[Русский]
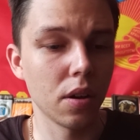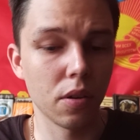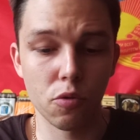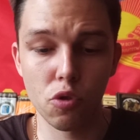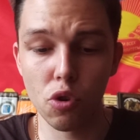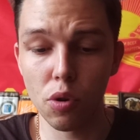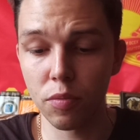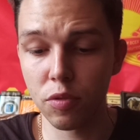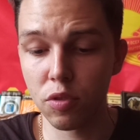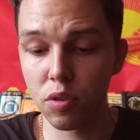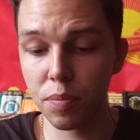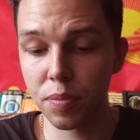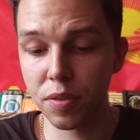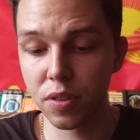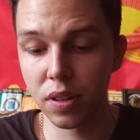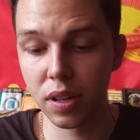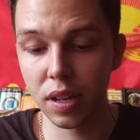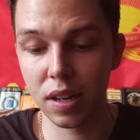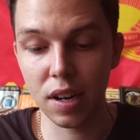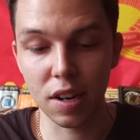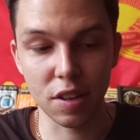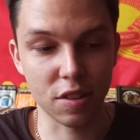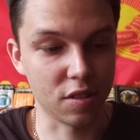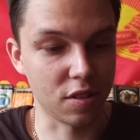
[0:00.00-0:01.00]
В чем,
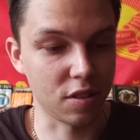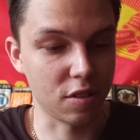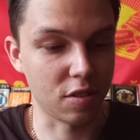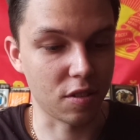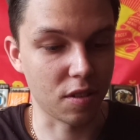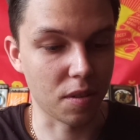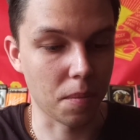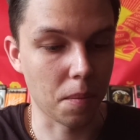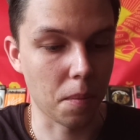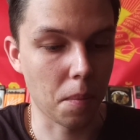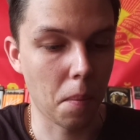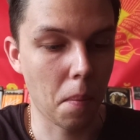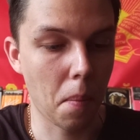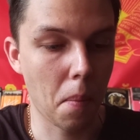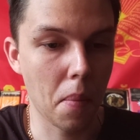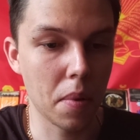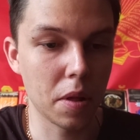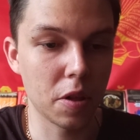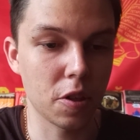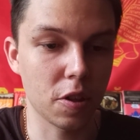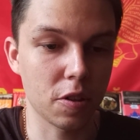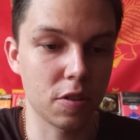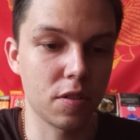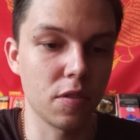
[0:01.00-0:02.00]
собственно, разница?
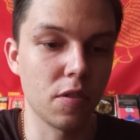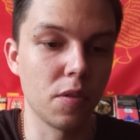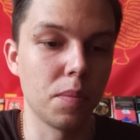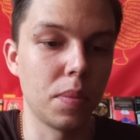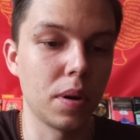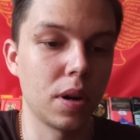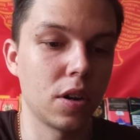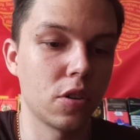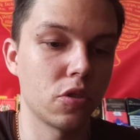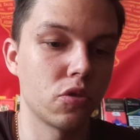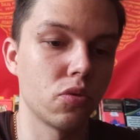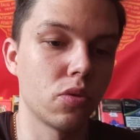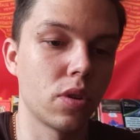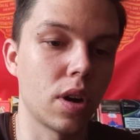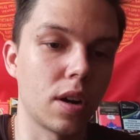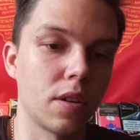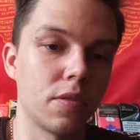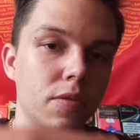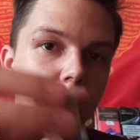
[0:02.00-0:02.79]
Сейчас я вам покажу, как